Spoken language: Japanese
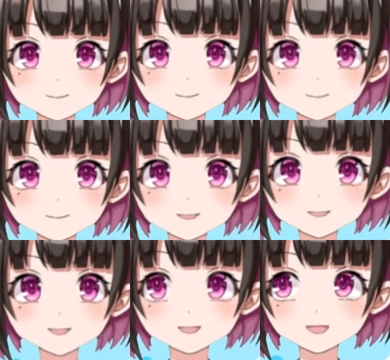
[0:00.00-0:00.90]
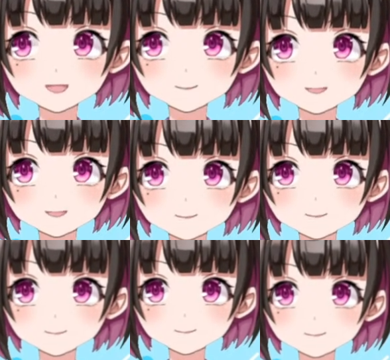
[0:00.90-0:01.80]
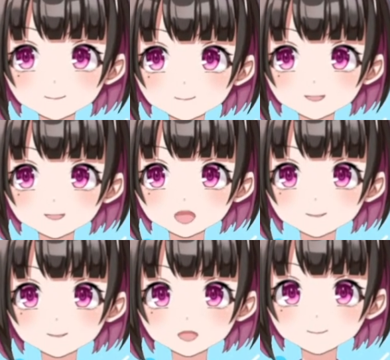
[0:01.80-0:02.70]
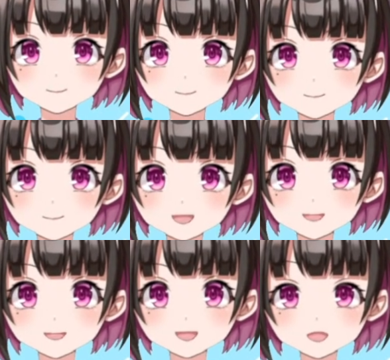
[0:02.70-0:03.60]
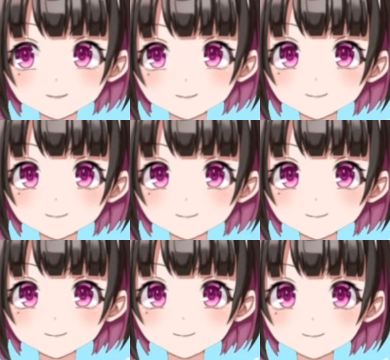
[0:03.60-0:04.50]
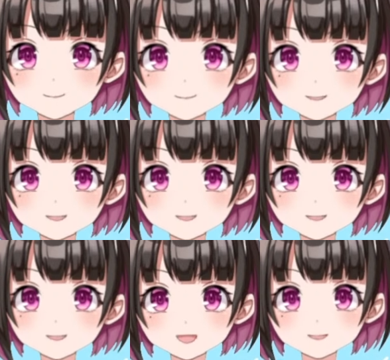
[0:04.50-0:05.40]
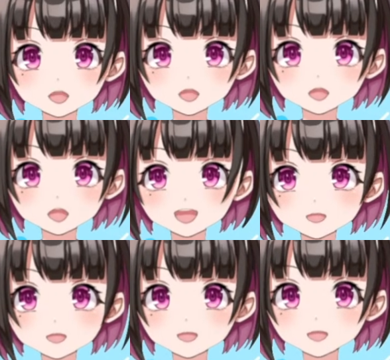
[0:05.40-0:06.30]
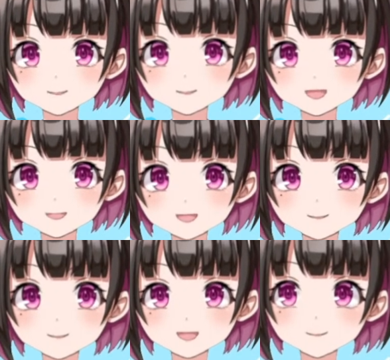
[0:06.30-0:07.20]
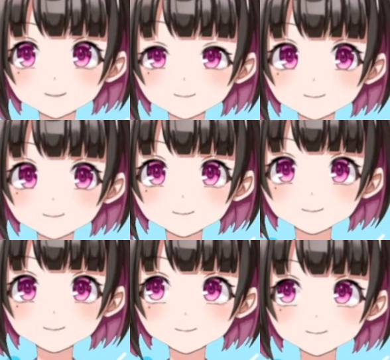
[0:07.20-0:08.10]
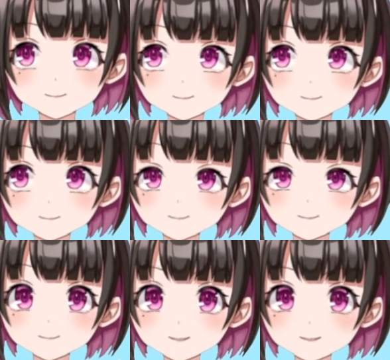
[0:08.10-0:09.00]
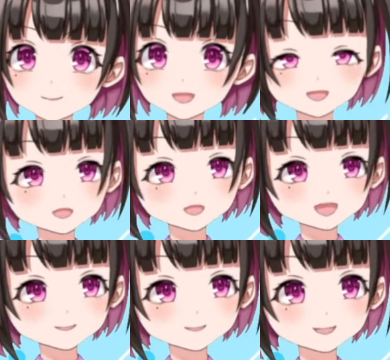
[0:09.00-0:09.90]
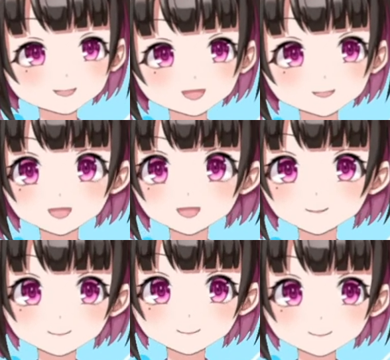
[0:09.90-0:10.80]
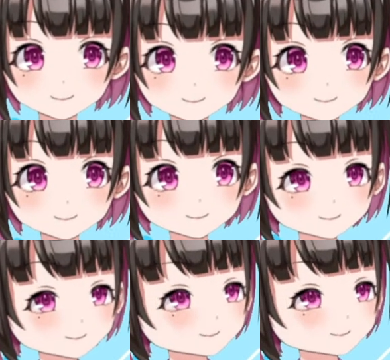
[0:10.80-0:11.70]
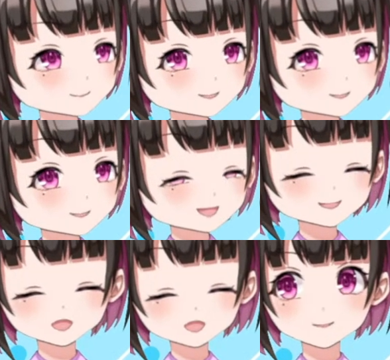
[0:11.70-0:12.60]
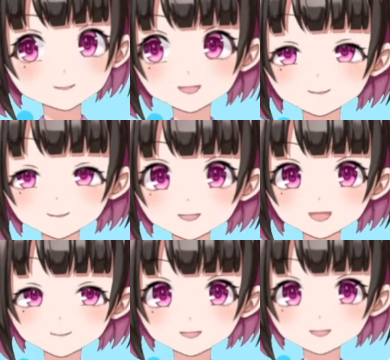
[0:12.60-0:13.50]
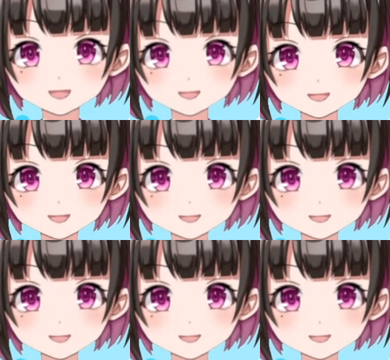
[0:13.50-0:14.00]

岩尾から江坂。このね、中央突破がね、強いですね、浦和。この江坂が入ってきた後はね、前半戦とかやっぱサイド使ってたんですけども。